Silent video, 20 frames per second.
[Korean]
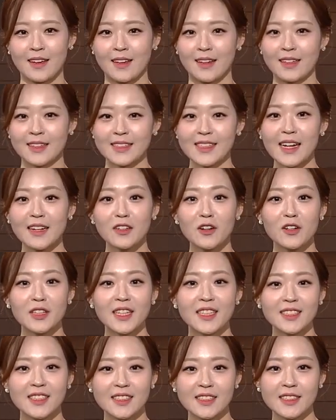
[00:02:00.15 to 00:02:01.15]

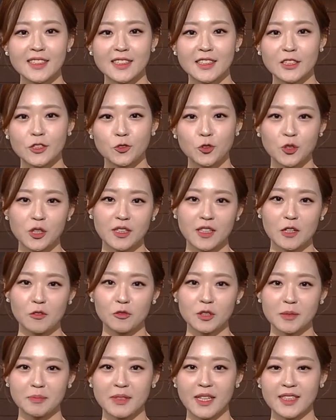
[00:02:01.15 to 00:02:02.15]
사건의 진실을
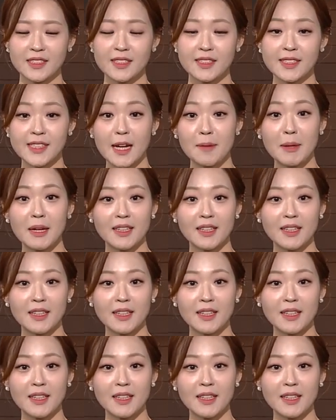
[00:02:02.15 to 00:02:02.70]
추적하고 싶다는 사반